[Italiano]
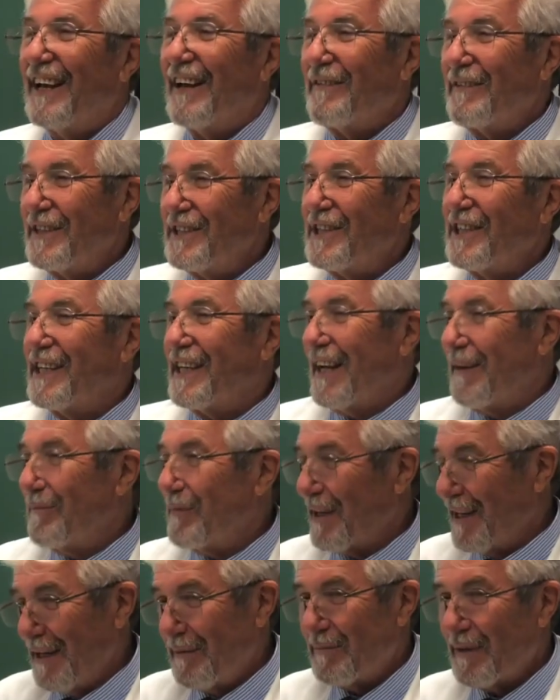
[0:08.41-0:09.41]
una visita
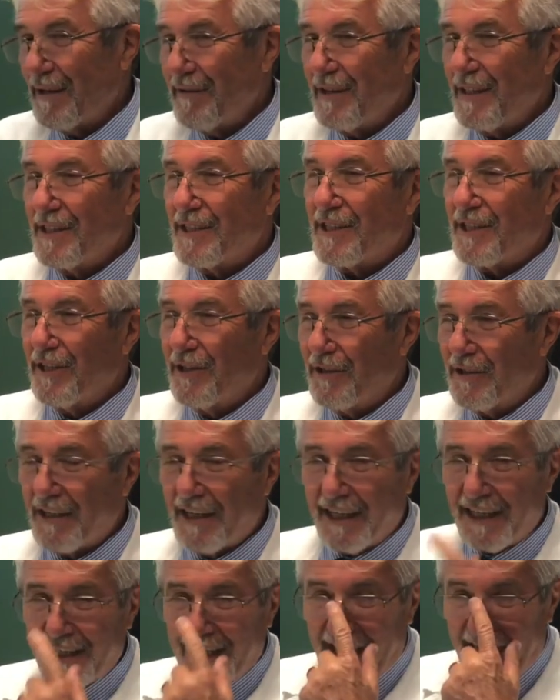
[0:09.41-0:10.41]
per la
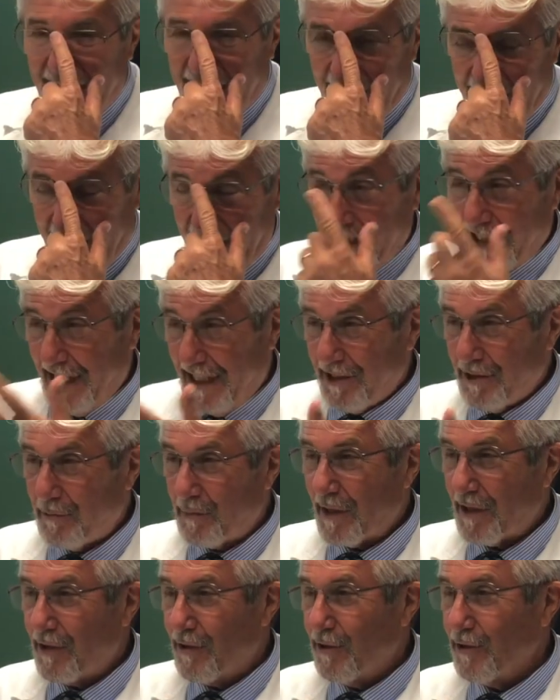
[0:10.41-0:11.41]
prevenzione de, e la diagnosi
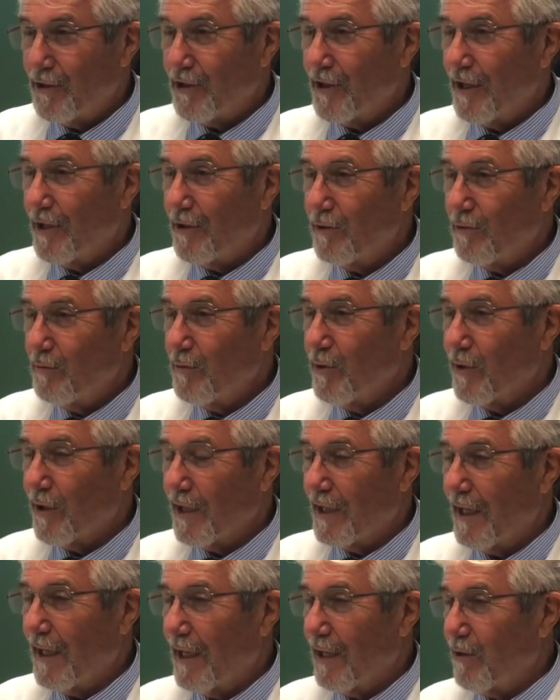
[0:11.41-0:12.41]
precoce dei
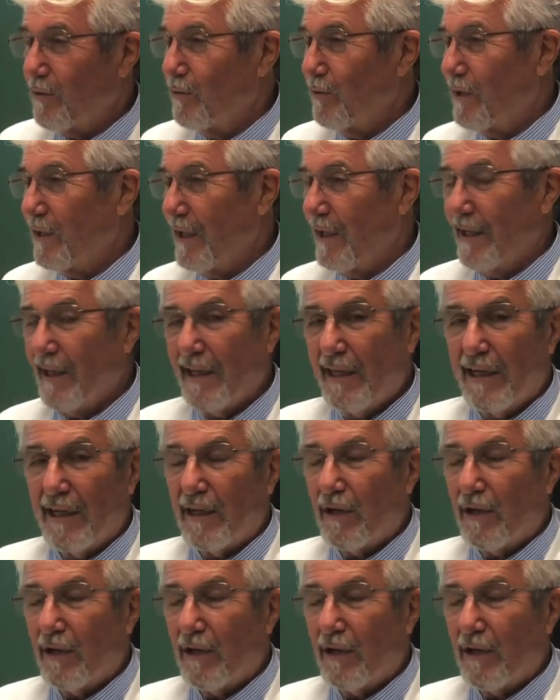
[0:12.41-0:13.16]
tumori della cute